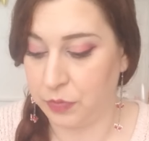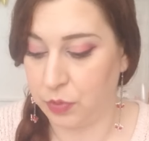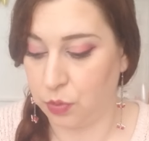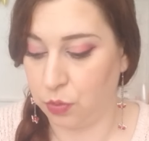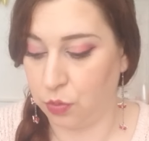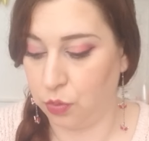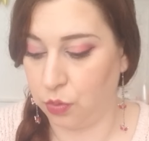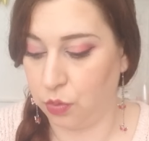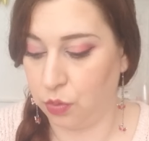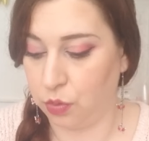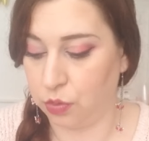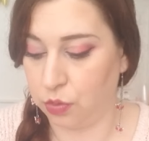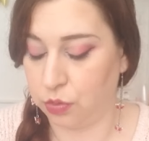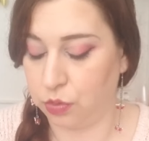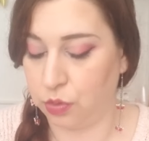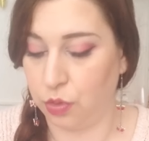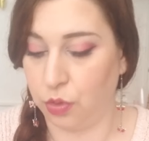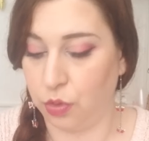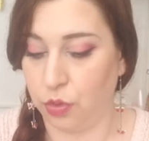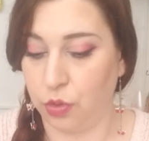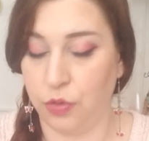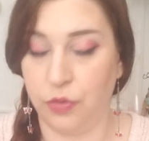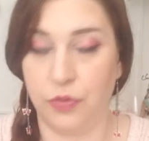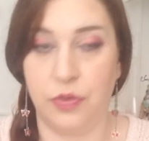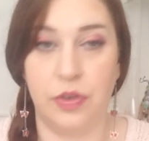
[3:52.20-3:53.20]
о
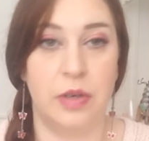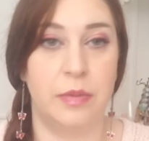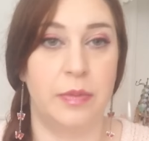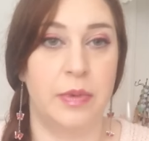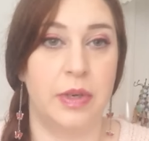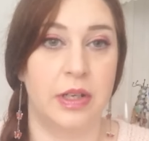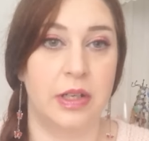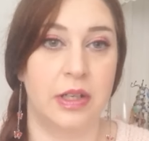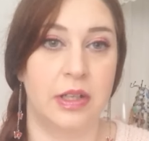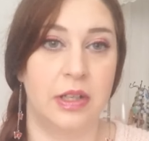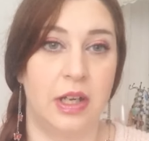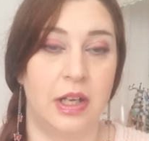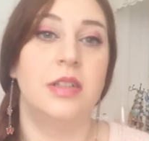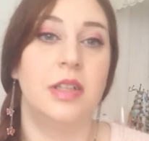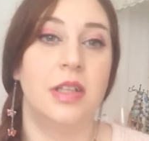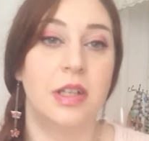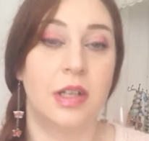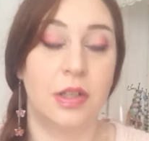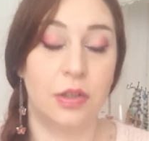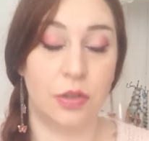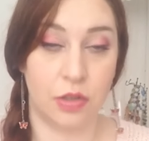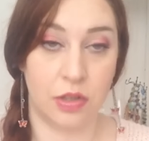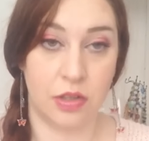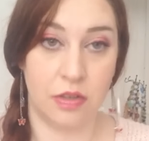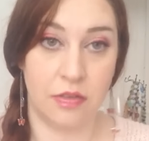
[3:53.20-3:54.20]
трех фирмах. Тени,
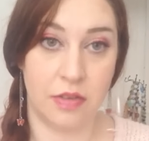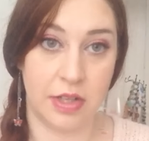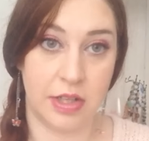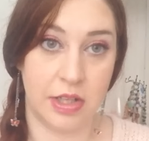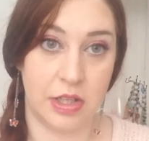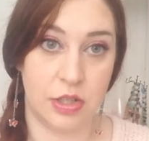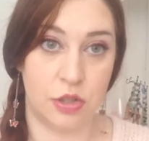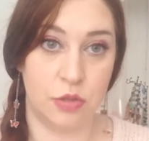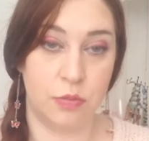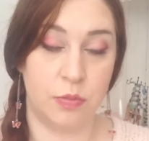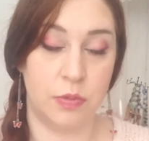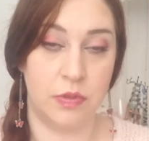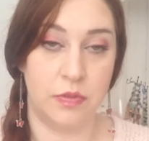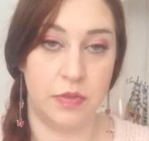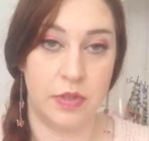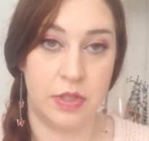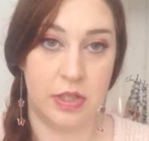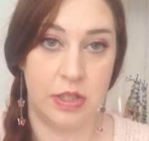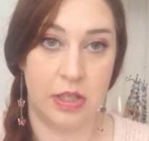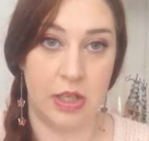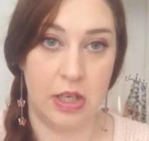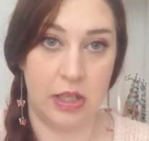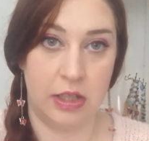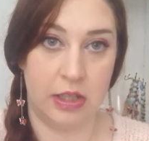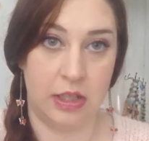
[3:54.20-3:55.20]
которые, наверное, доступны
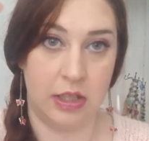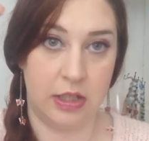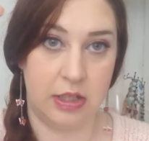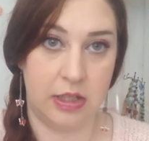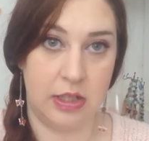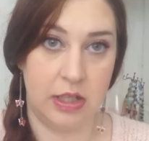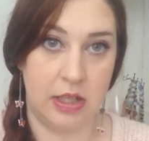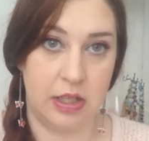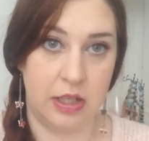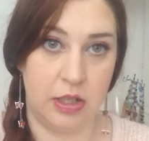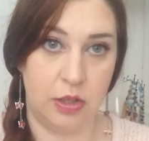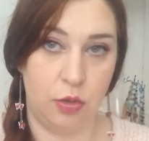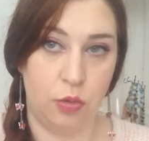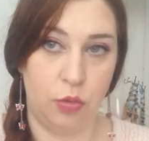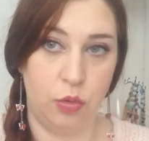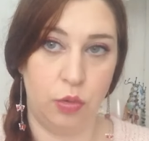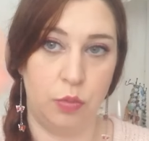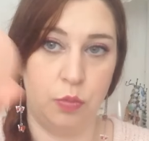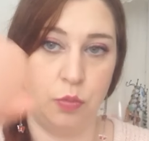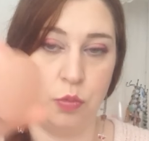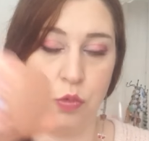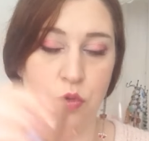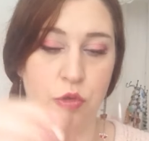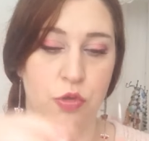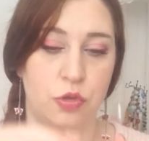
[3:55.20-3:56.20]
везде, это тени от
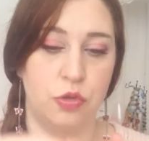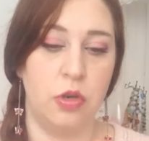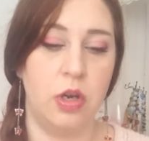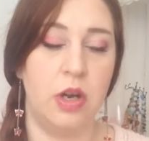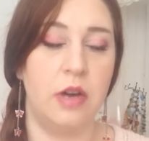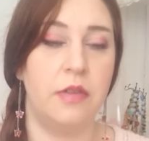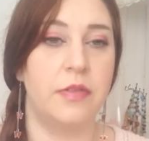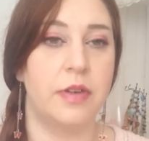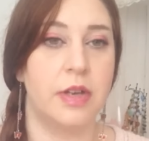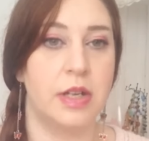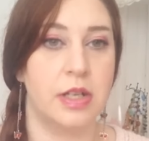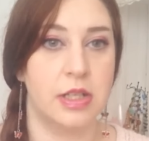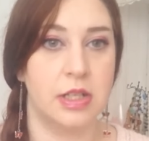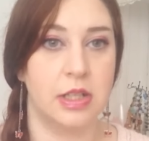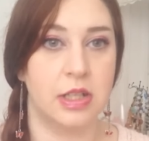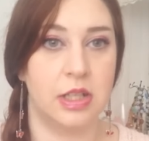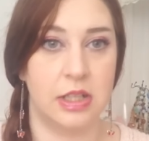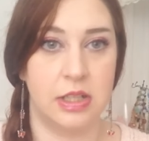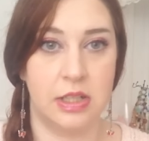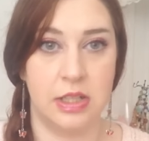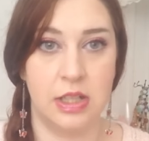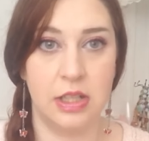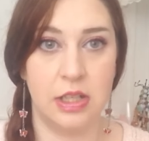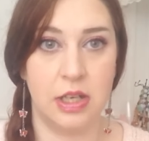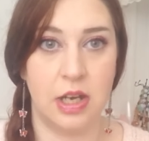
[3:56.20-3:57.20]
Буржуа в разных
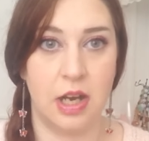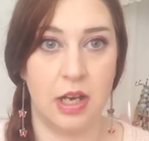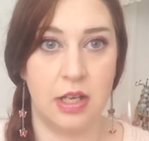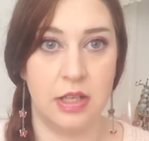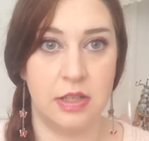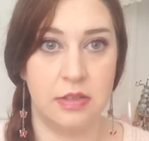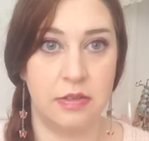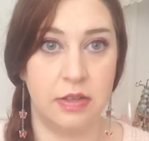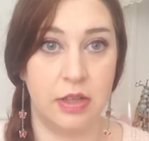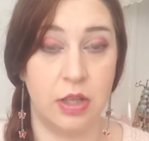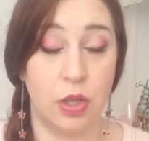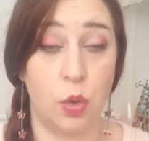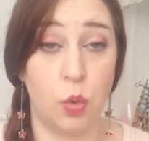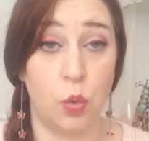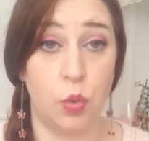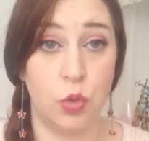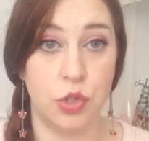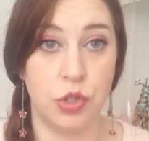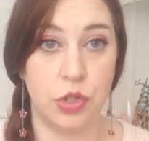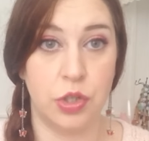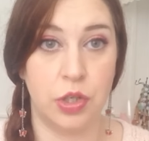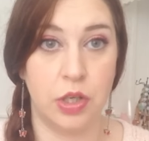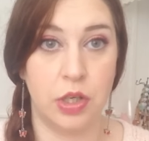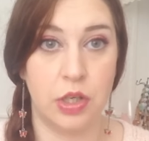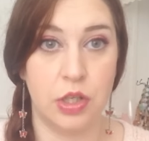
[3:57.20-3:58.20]
оттенках. Они действительно
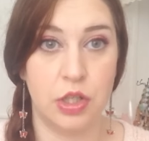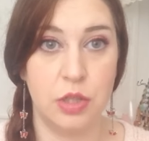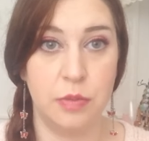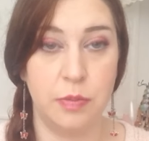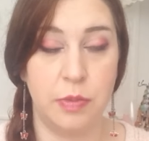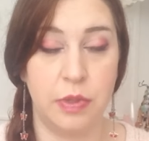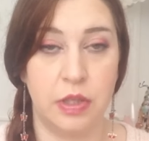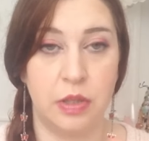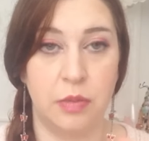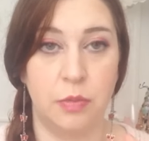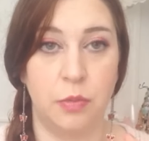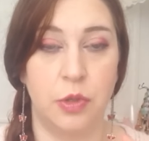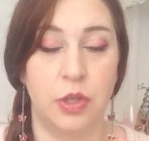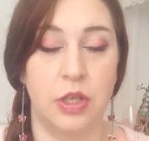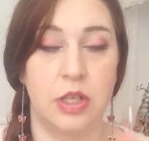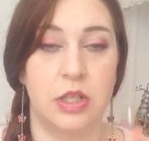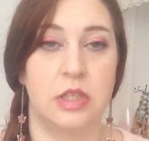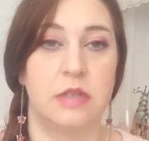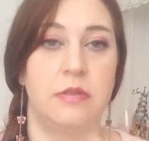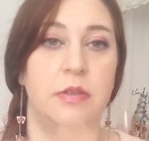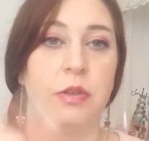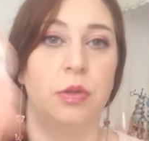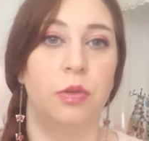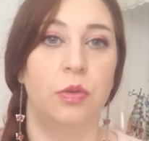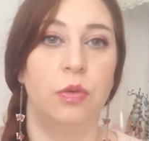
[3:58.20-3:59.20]
очень хороши, поэтому я
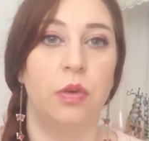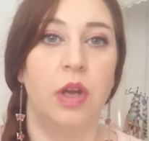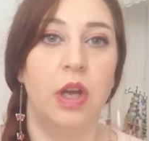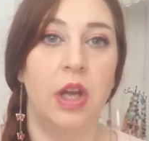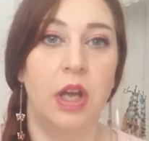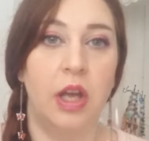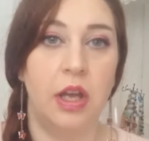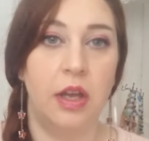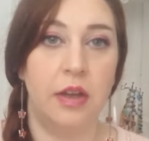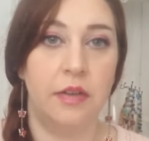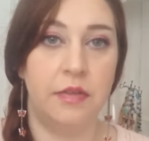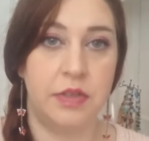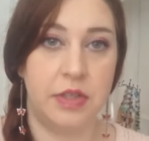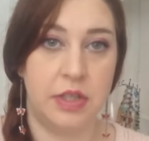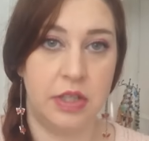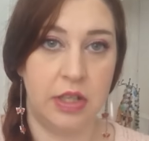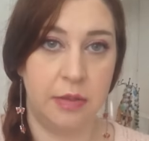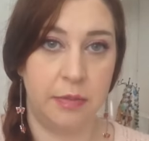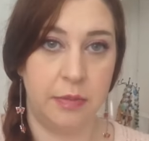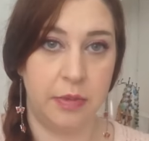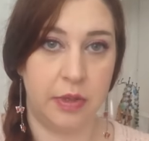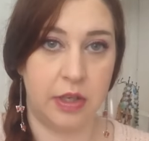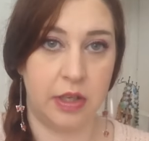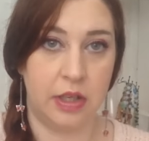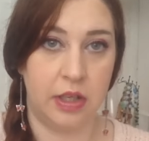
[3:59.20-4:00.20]
советую
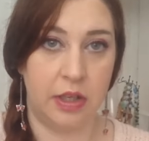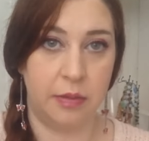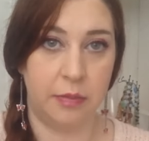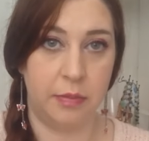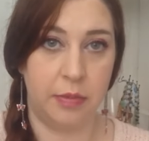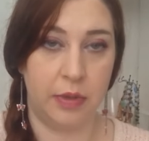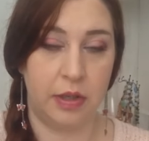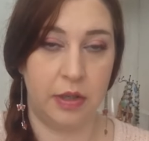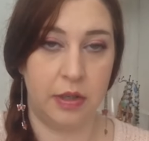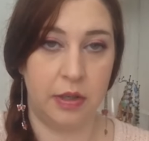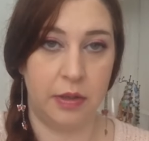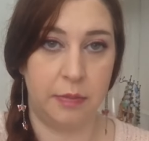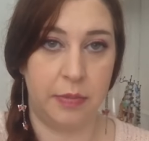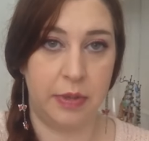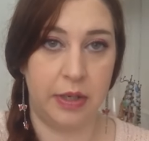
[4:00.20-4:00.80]
всем к ним э,